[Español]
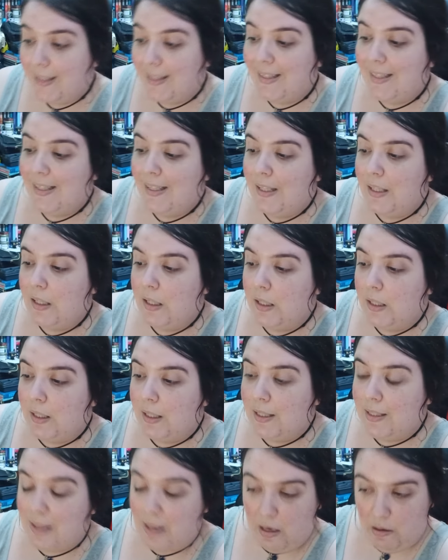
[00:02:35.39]

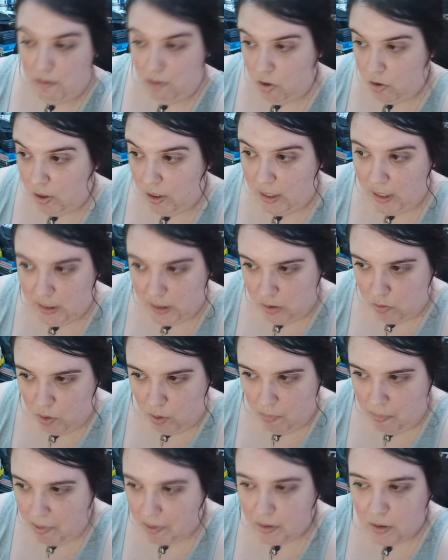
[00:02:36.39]
Y está en la biblioteca, está en
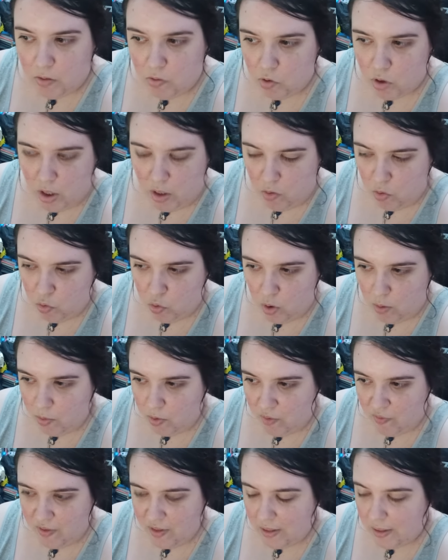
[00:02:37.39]
todas partes, o sea, no es un
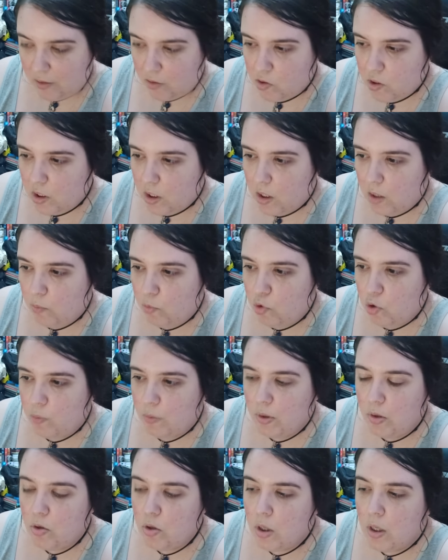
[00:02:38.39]
libro difícil de conseguir, ni mucho
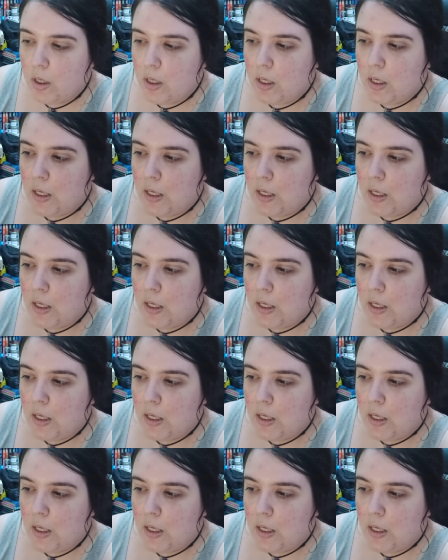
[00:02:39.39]
menos.